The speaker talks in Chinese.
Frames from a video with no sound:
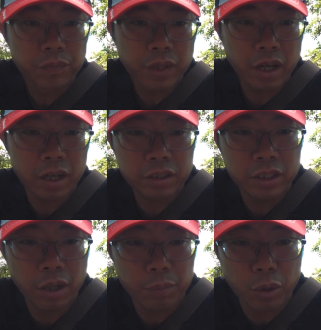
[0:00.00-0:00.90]
它
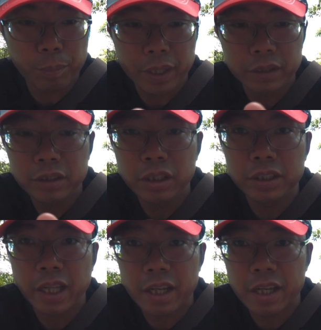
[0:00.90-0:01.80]
身上没有斑，侧
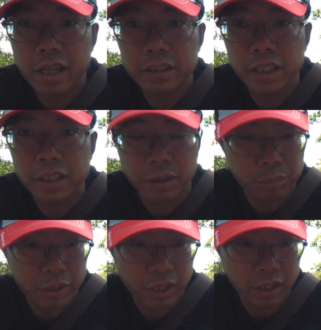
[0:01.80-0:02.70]
线跟刚才的也
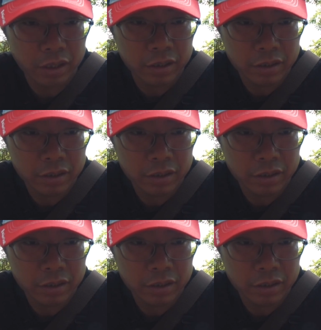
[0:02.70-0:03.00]
不一样。